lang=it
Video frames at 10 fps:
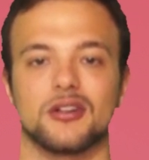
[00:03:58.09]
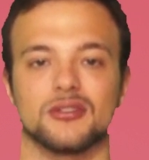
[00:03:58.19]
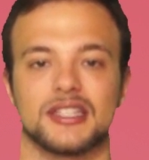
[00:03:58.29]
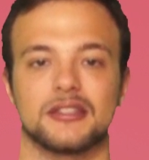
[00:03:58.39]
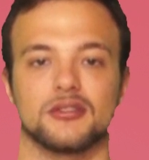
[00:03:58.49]

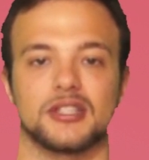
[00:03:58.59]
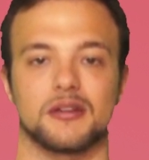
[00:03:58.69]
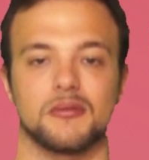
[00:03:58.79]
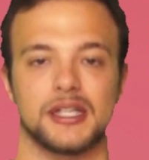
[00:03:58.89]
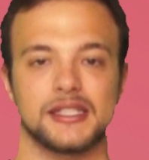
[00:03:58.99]
contatto
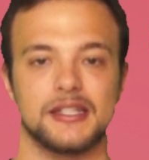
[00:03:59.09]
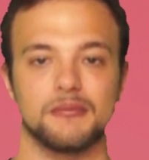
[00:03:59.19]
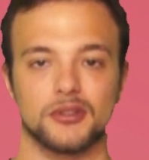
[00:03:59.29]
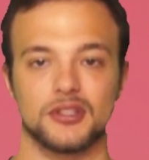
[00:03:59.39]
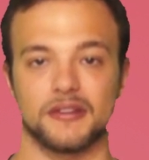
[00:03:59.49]
tra questi
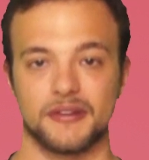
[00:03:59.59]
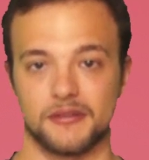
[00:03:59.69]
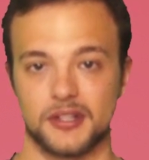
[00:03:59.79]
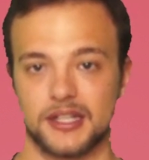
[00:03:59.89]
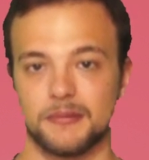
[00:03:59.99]
in modo da
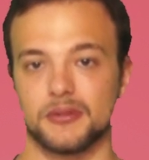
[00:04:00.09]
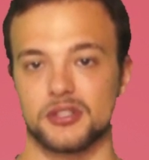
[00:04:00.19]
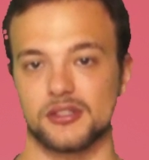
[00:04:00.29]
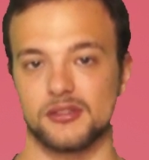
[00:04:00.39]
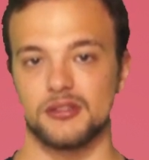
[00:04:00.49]
favorire il processo